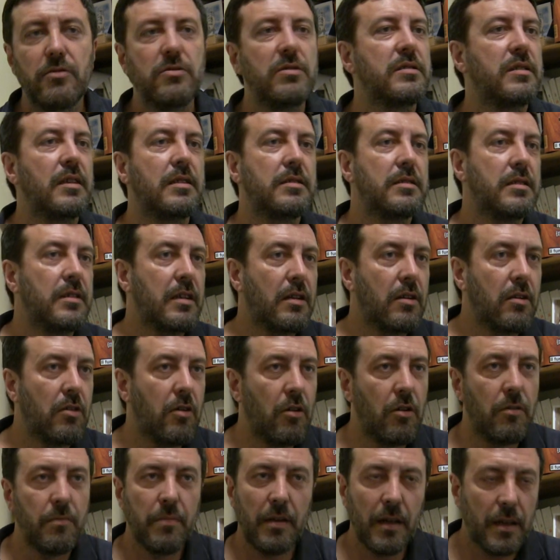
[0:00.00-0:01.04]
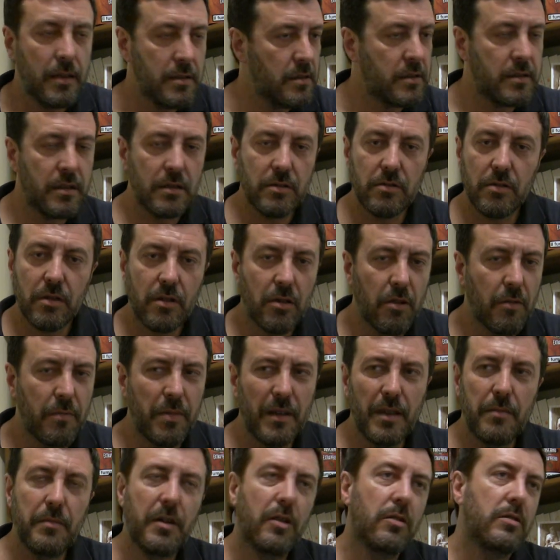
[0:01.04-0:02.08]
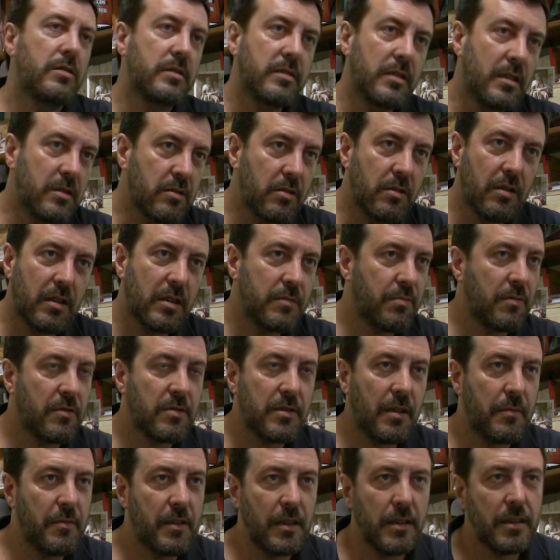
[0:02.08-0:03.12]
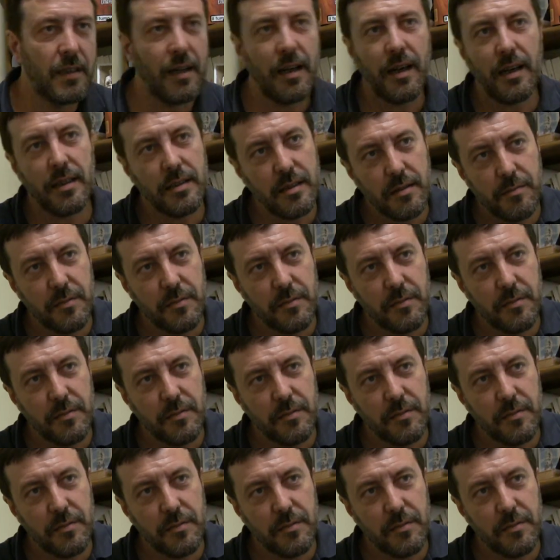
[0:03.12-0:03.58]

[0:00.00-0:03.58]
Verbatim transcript: di sensi di colpa, il senso di colpa è nemico del senso di responsabilità,